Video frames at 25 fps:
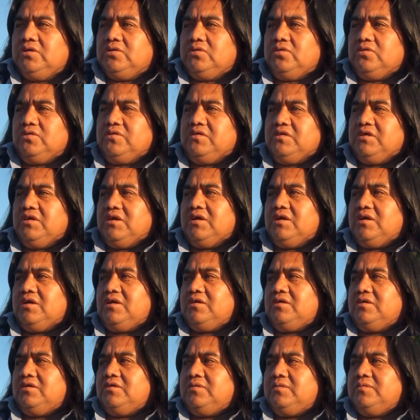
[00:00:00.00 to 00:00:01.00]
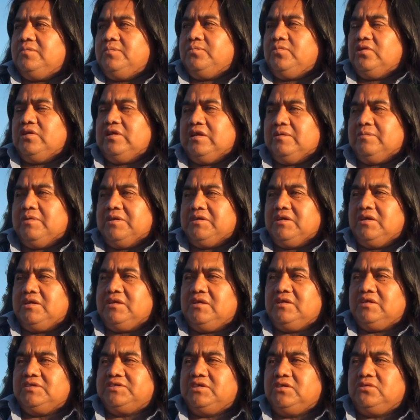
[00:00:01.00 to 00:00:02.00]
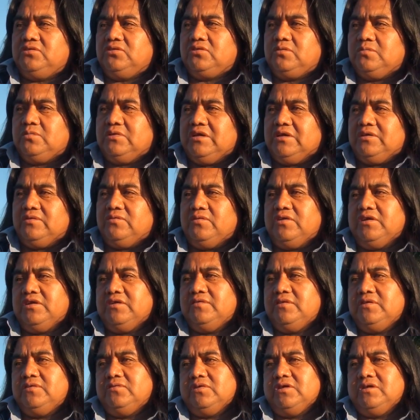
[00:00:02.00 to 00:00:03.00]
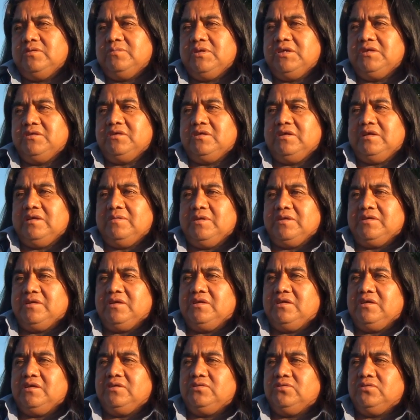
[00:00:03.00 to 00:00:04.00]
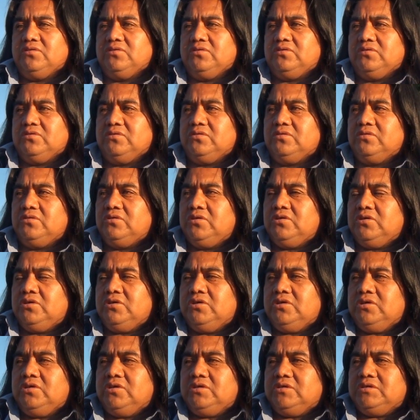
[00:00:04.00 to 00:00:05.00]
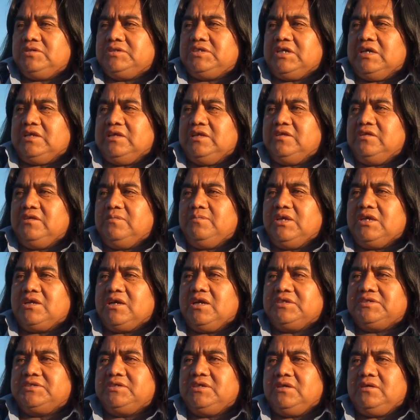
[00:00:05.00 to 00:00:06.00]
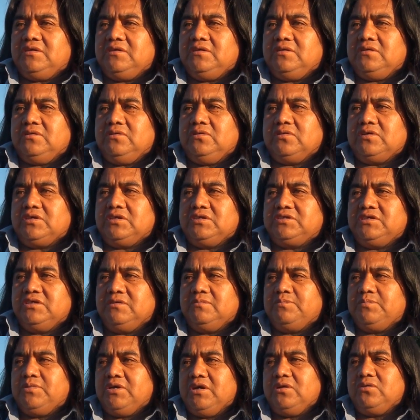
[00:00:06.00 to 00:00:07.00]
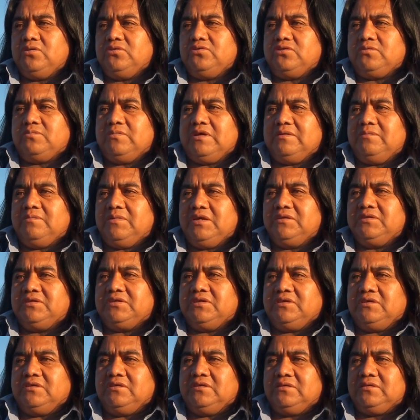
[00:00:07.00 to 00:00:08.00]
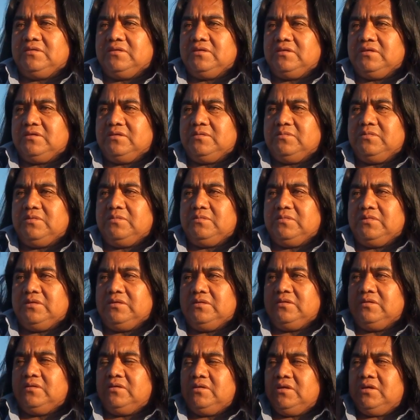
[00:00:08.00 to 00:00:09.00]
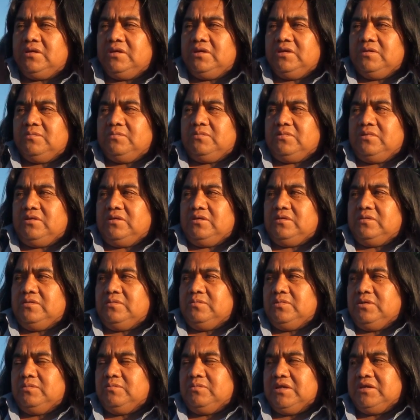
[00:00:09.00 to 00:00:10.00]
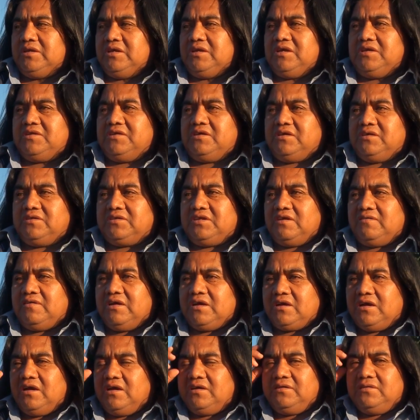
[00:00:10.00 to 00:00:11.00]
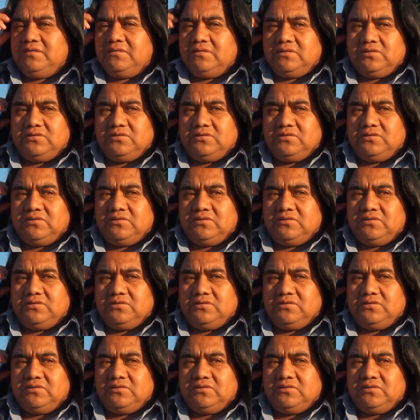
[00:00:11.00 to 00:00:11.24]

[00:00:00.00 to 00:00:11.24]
Hoy día por la mañana, siendo como las 9, 9 y media de la mañana, yo salí de mi casa, lo que siempre hago normalmente en eh, mi mi, manera de trabajar.